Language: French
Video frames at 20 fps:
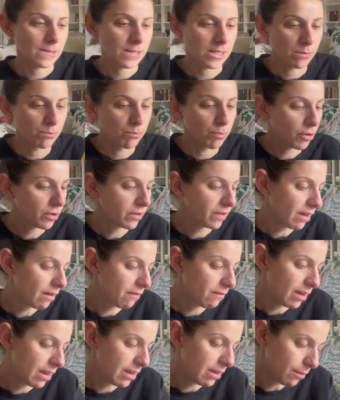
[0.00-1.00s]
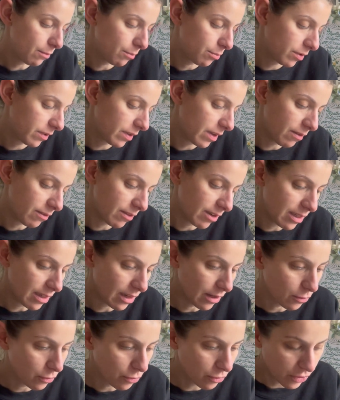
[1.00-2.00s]
Beau travail, beau travail,
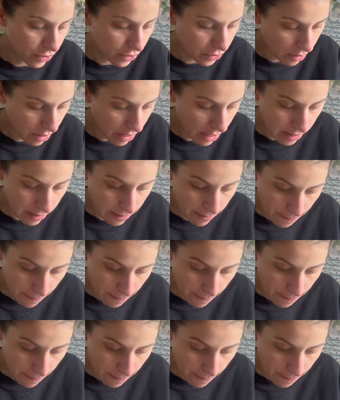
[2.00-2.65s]
un coup de soleil.